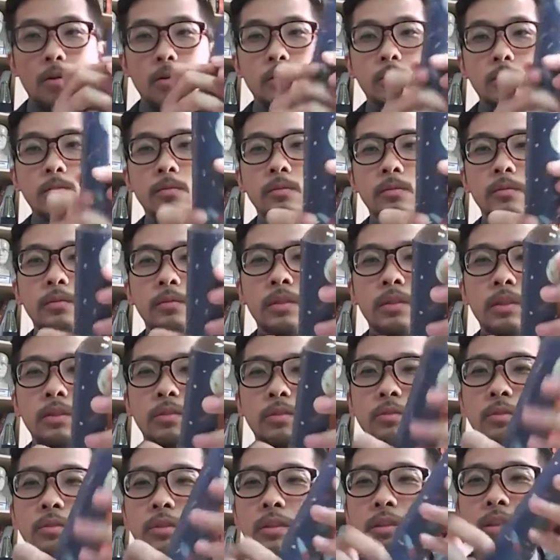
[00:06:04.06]
筒。这
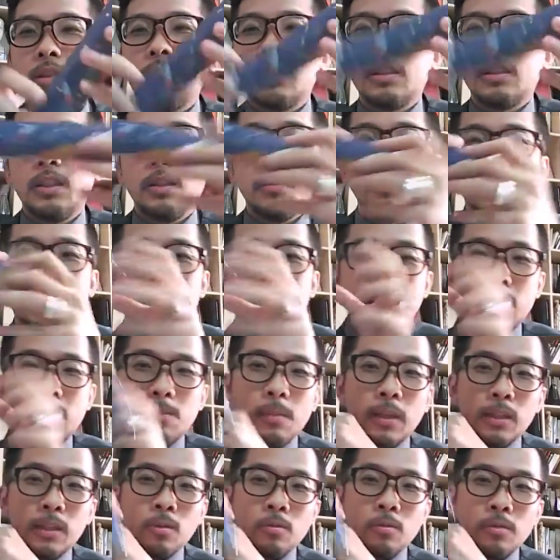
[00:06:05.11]
种就是这这里其实
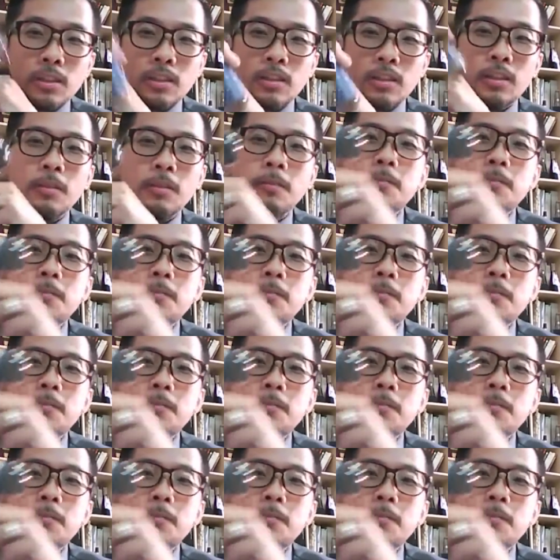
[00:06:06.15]
没东西